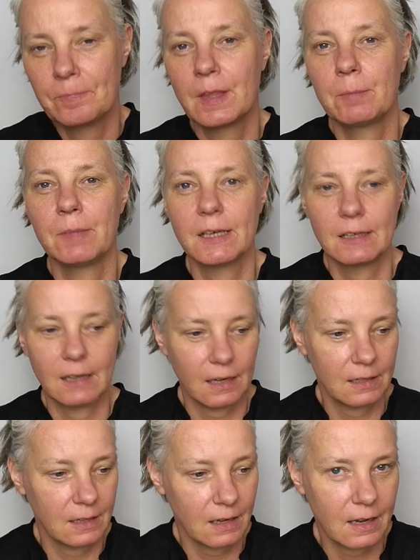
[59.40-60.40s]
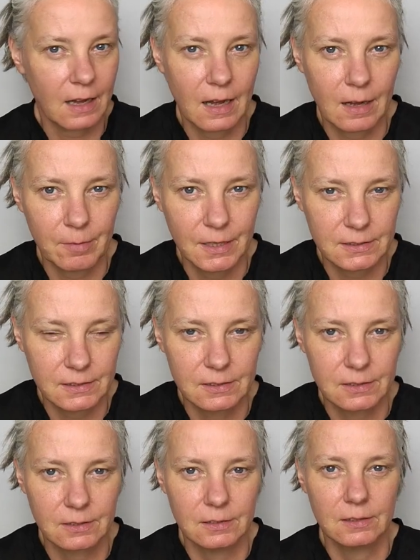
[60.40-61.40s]
miteinander arbeiten
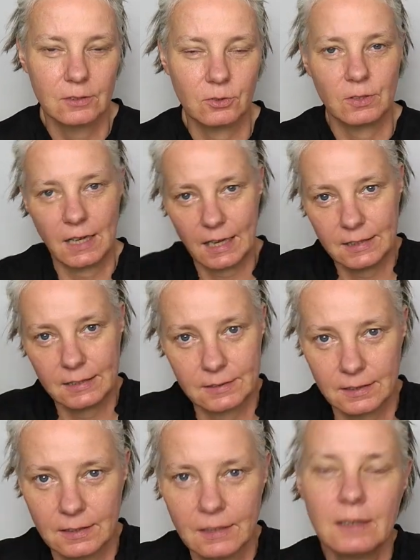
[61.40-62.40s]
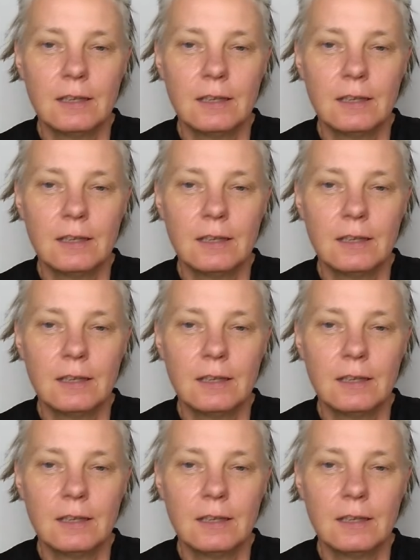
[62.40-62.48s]
sollen oder alte